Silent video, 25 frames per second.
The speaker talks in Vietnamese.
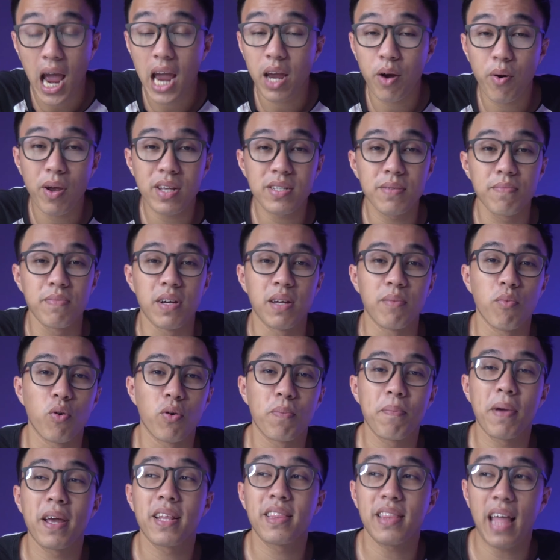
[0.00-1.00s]
iOS
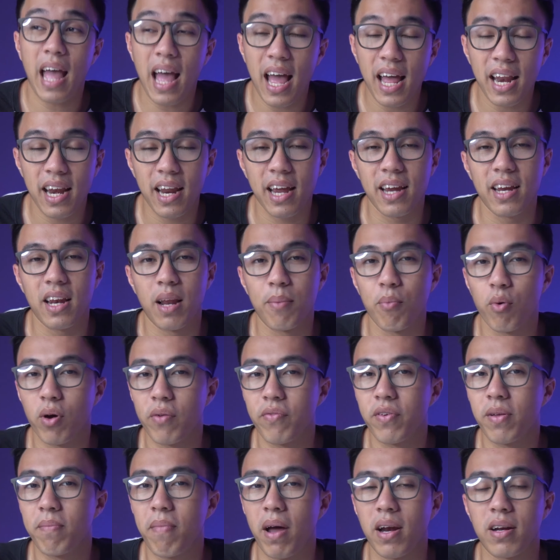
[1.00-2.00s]
14 beta này là một cái
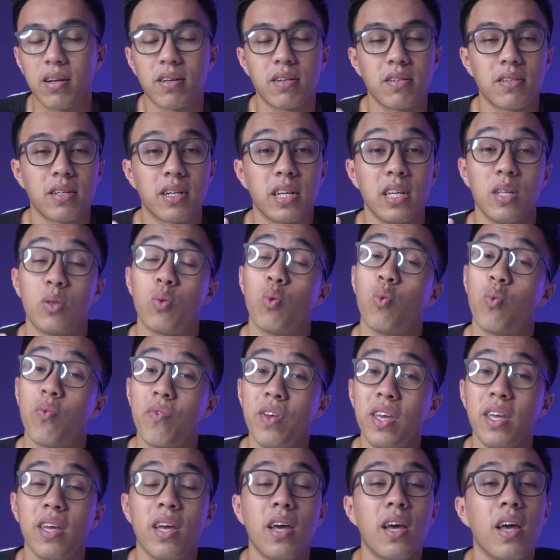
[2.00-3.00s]
phiên bản cực kỳ thú
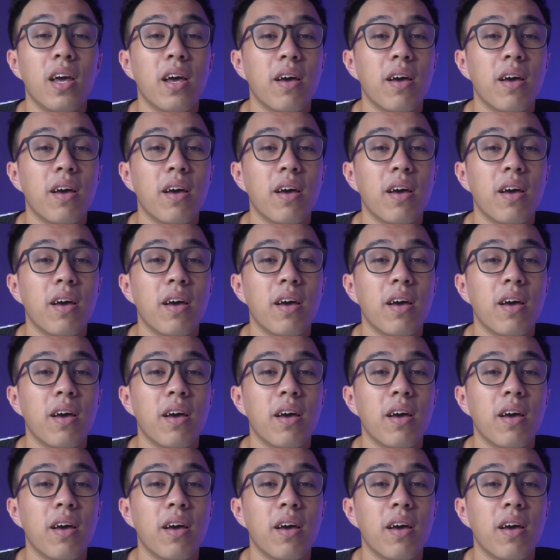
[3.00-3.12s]
vị